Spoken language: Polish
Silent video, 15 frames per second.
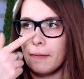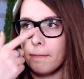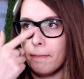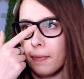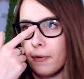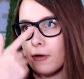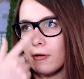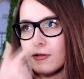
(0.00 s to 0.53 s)

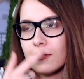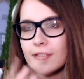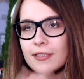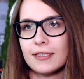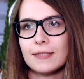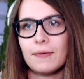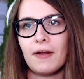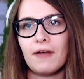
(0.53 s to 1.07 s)
bo
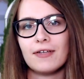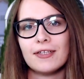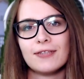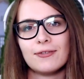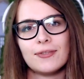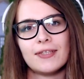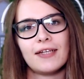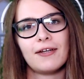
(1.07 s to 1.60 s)
y, sprawa z
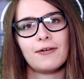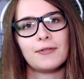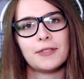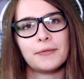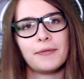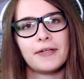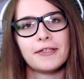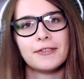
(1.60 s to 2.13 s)
tą serią
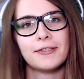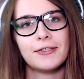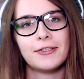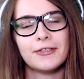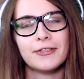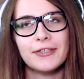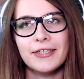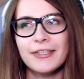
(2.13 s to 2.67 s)
jest
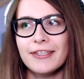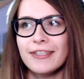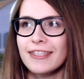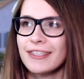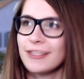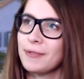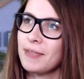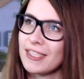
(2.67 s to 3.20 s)
bardzo
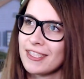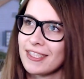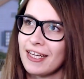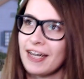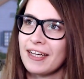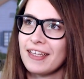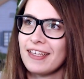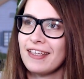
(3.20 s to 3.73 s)

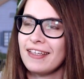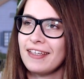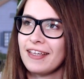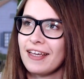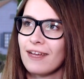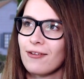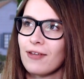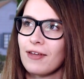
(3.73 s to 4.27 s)
śmieszna i
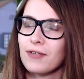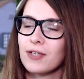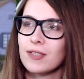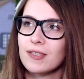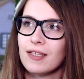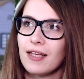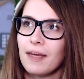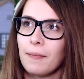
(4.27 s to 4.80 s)
ja tutaj
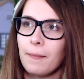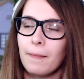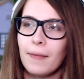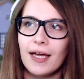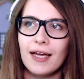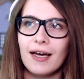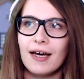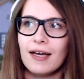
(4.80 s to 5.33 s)
wychodzę na
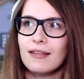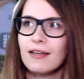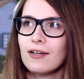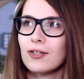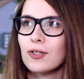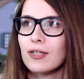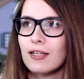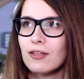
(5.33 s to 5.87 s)
mega
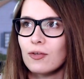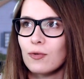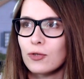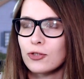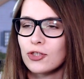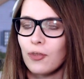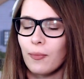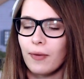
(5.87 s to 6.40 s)
niekonkretną
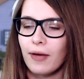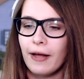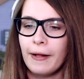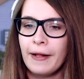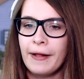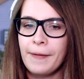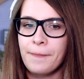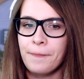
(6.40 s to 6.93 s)
osobę,
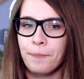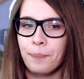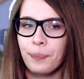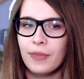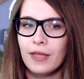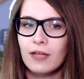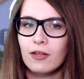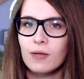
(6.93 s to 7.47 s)

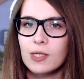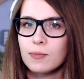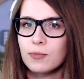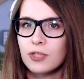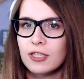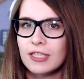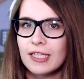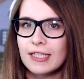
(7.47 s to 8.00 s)
mm, Natomiast
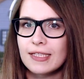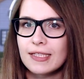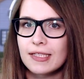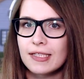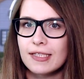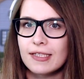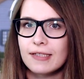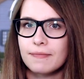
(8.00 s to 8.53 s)
muszę się z
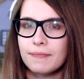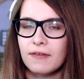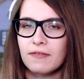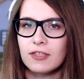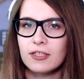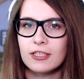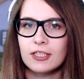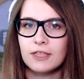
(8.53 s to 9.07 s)
y,
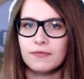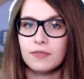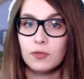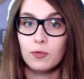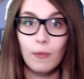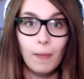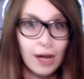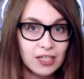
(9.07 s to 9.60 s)
pewnych rzeczy
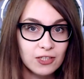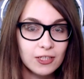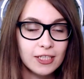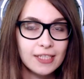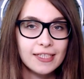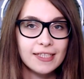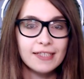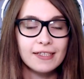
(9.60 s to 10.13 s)

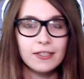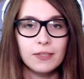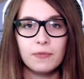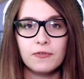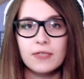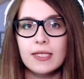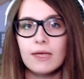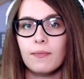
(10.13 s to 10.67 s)
wytłumaczyć, y, żeby
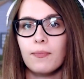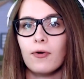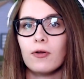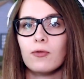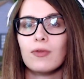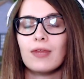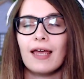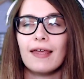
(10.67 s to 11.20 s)
wszystko było
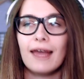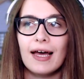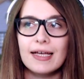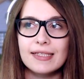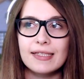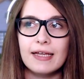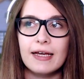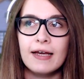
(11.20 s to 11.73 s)
tutaj
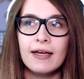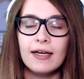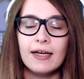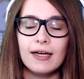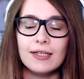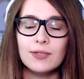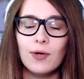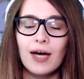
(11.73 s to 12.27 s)
jasne.
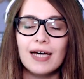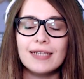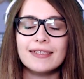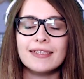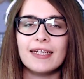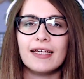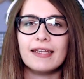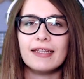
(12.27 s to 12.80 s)
E,
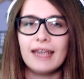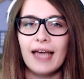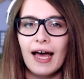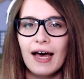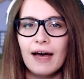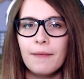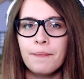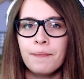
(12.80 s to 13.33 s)
słuchajcie,
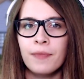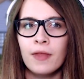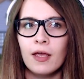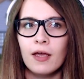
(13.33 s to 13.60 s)
ja